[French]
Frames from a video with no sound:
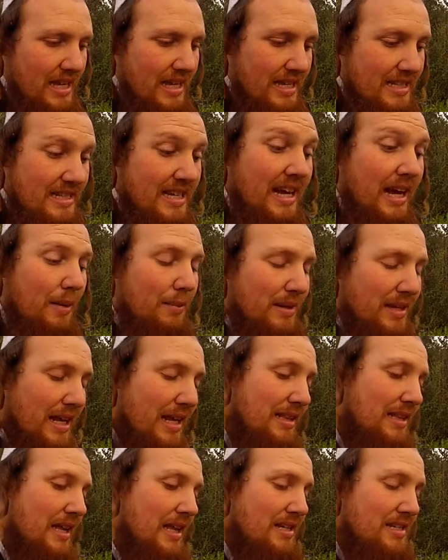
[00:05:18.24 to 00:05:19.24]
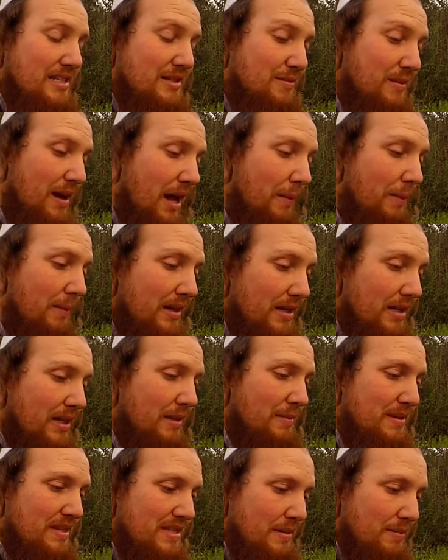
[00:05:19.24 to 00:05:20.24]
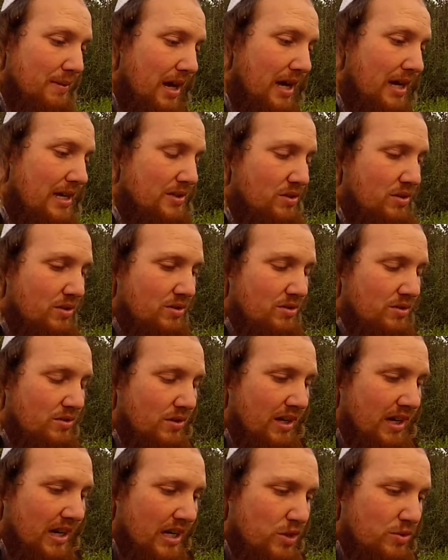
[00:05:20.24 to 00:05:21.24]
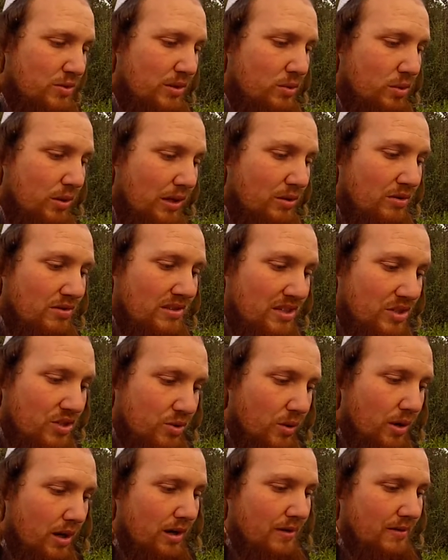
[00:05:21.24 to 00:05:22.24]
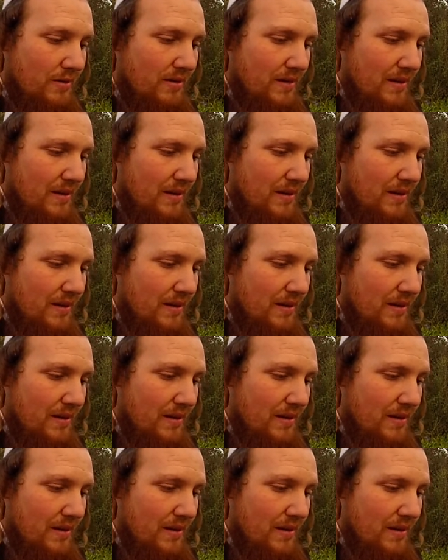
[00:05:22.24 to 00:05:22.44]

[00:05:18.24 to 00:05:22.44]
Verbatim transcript: ils disent Rabbi Nathan, Smach Beni Besimcha Azot, réjouis-toi de cette joie.